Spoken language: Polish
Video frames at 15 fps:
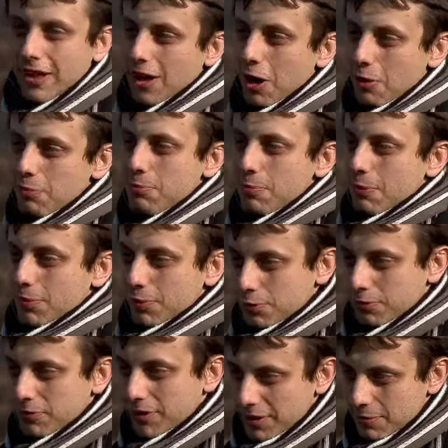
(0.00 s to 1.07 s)
obu po
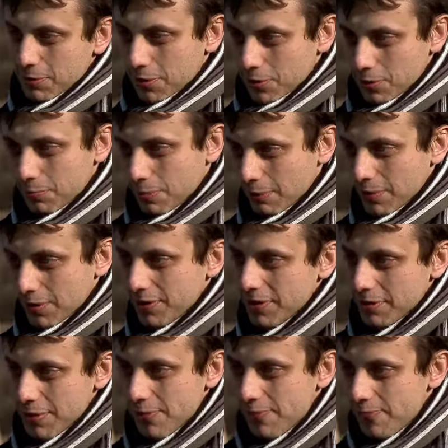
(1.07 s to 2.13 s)
prostu w jednym roku upamiętnimy.